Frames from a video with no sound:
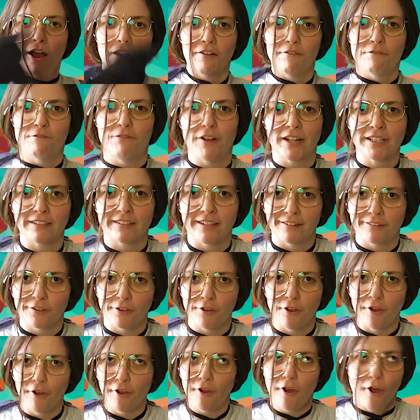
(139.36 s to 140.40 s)
24
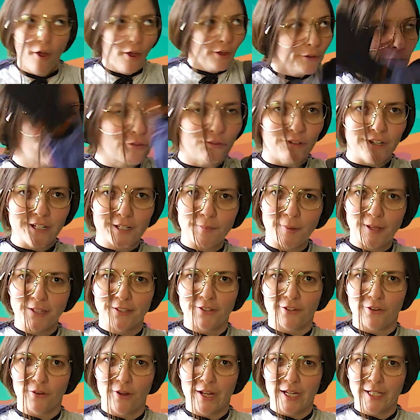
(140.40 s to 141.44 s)
heures, tout
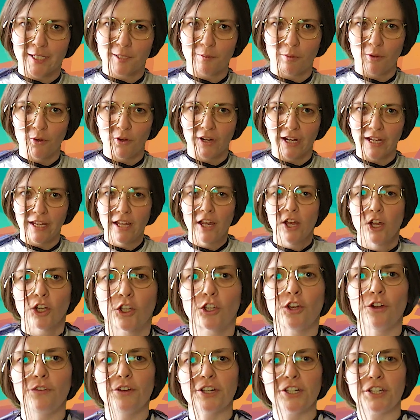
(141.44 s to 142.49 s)
l'espace-temps à explorer. Que
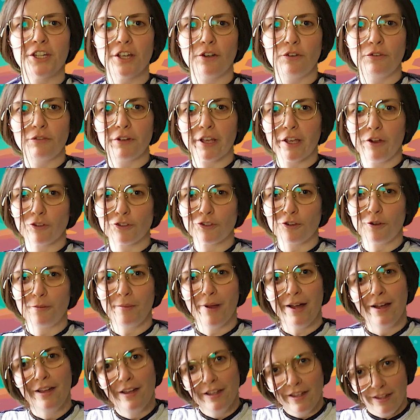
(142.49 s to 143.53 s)
vais-je découvrir en chemin
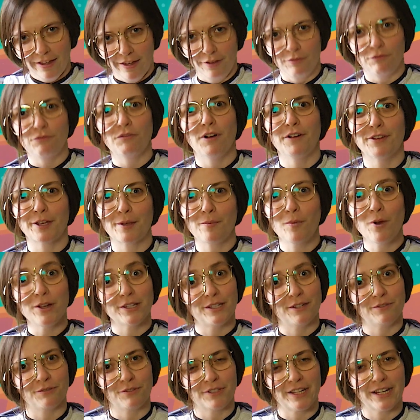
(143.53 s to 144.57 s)
Et vous avec moi si
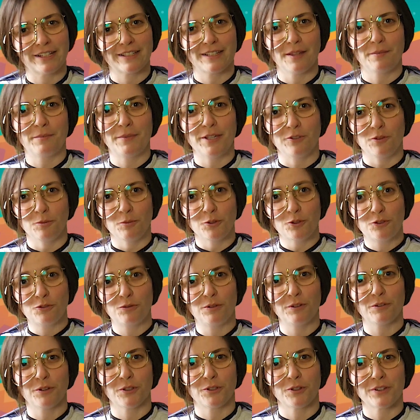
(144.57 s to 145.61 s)
vous acceptez de me
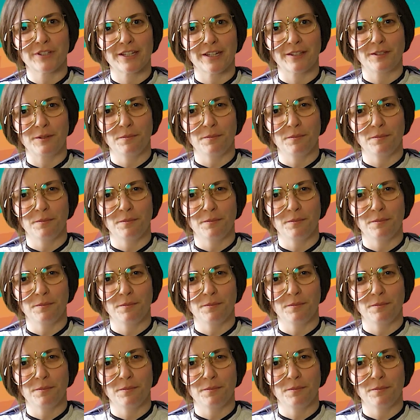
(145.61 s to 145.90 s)
suivre dans cette